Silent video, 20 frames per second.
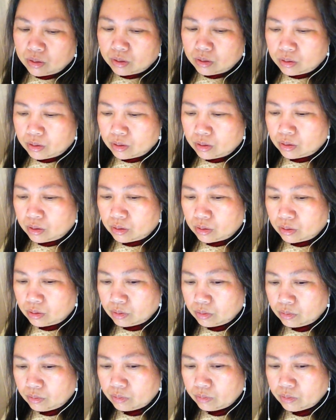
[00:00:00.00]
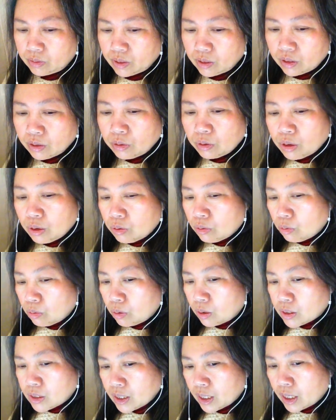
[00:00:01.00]
嗯，因因为
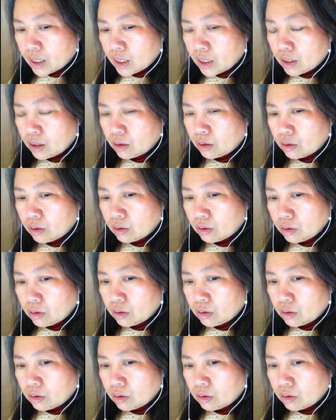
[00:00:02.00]
我在。